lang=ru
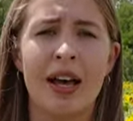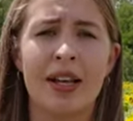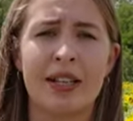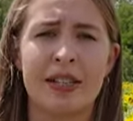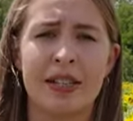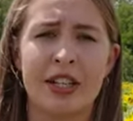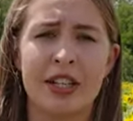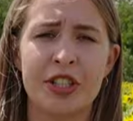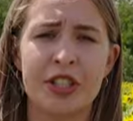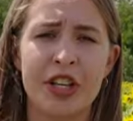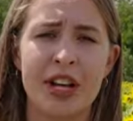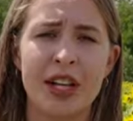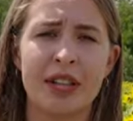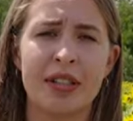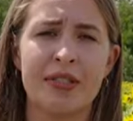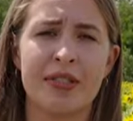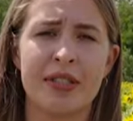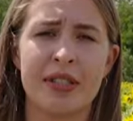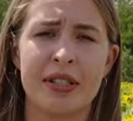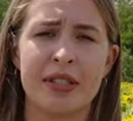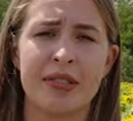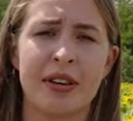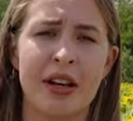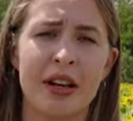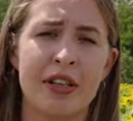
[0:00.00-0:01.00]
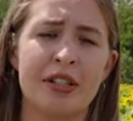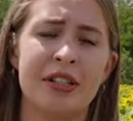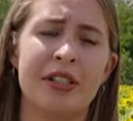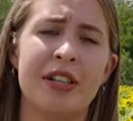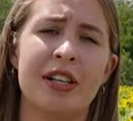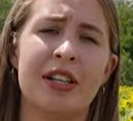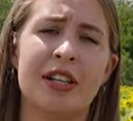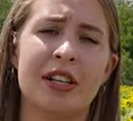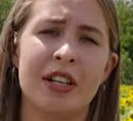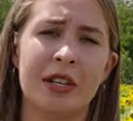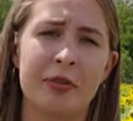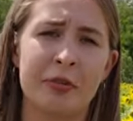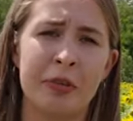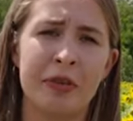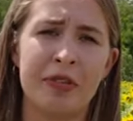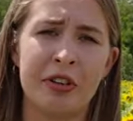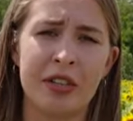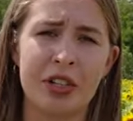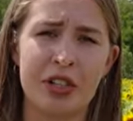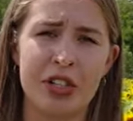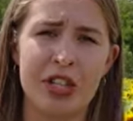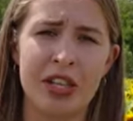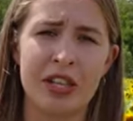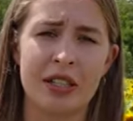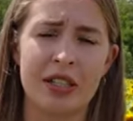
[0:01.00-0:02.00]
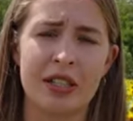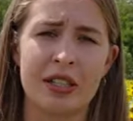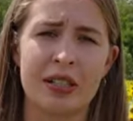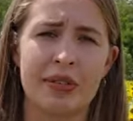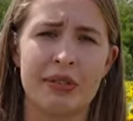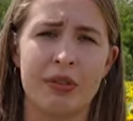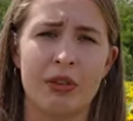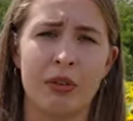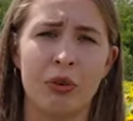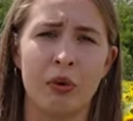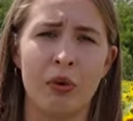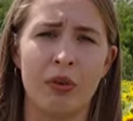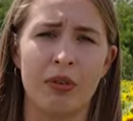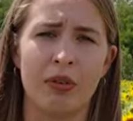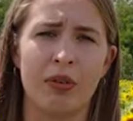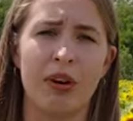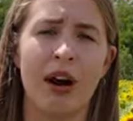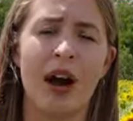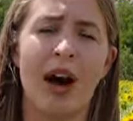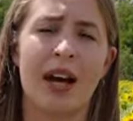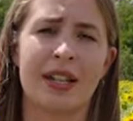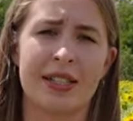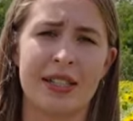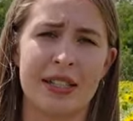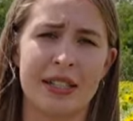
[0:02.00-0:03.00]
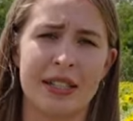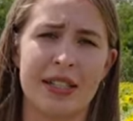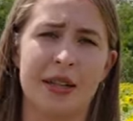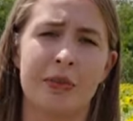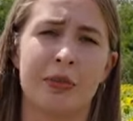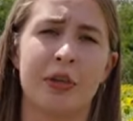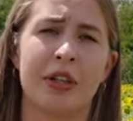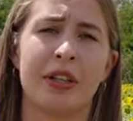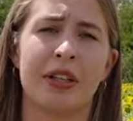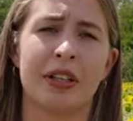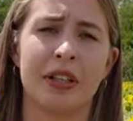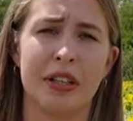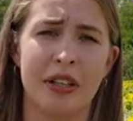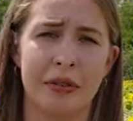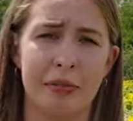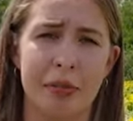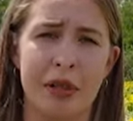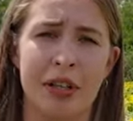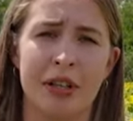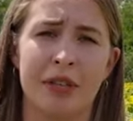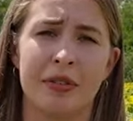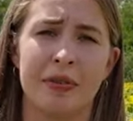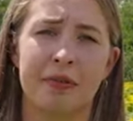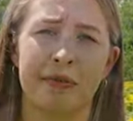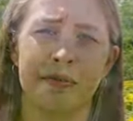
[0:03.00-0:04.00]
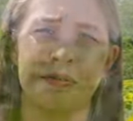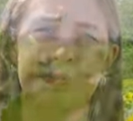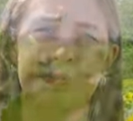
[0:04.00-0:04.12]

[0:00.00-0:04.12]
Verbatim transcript: Сначала вызывают сильное повреждение цветков, а затем их гибель.